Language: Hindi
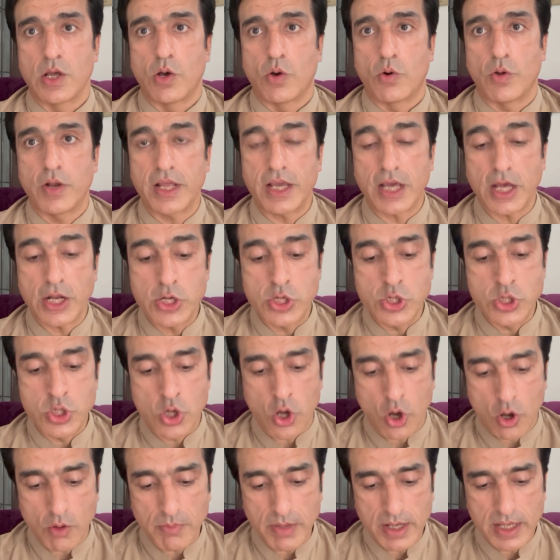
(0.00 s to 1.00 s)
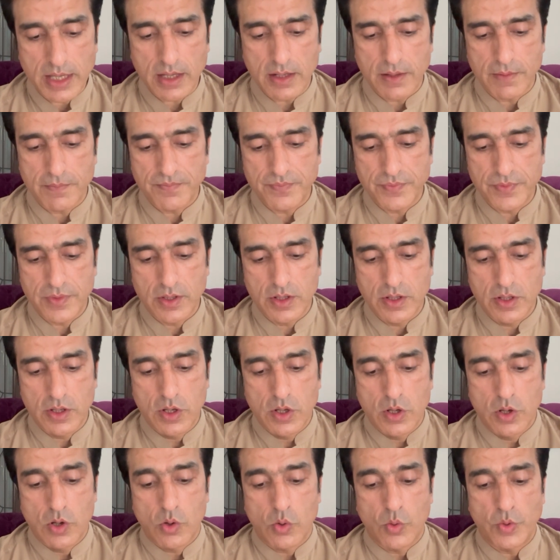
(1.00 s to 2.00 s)
उन्हें कहा नौ मई
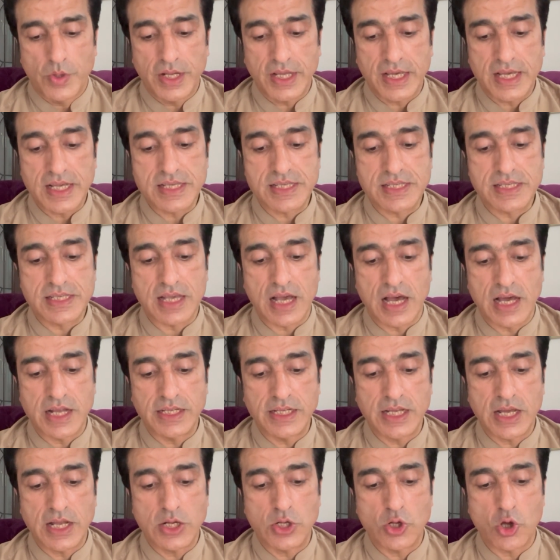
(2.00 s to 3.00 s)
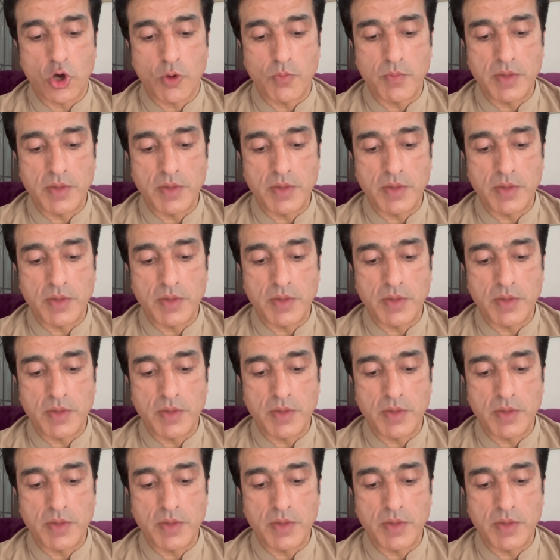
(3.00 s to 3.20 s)
उन्हें कहा सानिया नौ